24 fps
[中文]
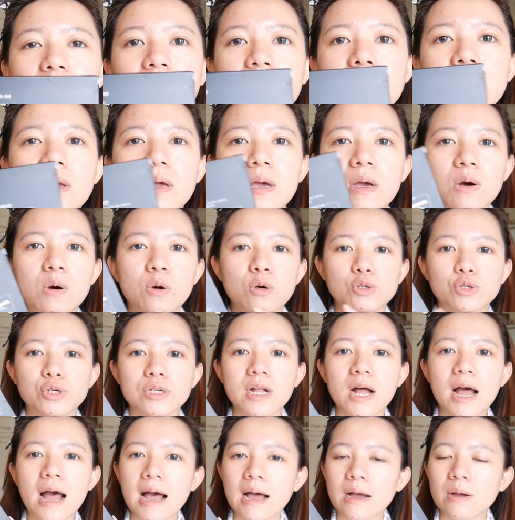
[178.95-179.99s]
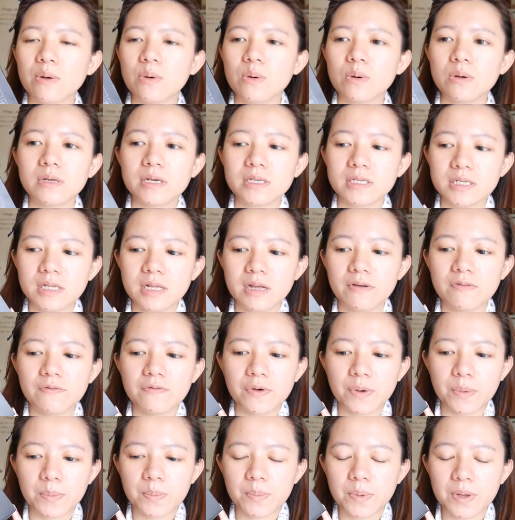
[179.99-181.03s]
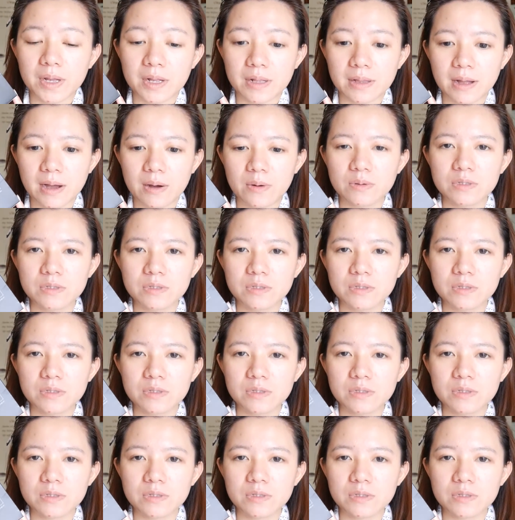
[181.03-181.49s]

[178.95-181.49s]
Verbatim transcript: 因为我觉得韩国的气垫粉饼啊，